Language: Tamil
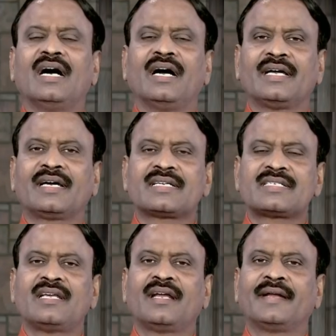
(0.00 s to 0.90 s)
அங்கே
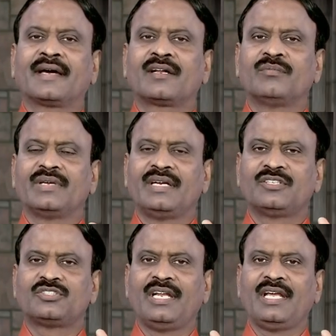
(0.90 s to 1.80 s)
கிறிஸ்டியான் நகரம்
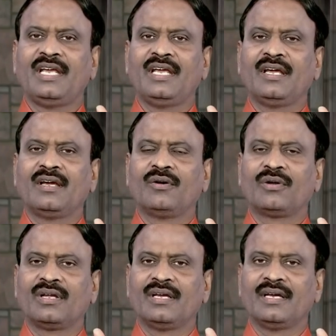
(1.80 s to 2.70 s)
என்று சொல்லி
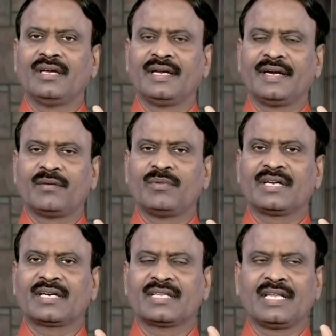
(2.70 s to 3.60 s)
ஒரு இடம்
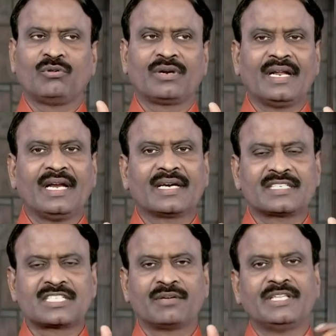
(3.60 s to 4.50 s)
இருக்கிறது அங்கே ஒரு நல்ல
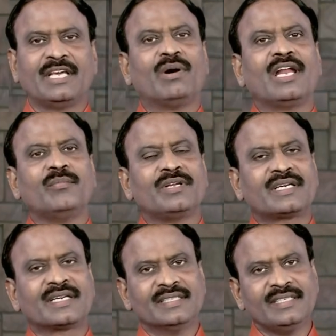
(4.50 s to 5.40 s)
கிறிஸ்தவ தேவாலயம்
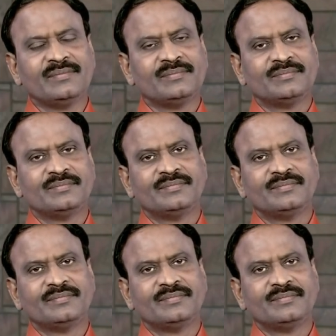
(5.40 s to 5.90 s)
இருக்கிறது தேர்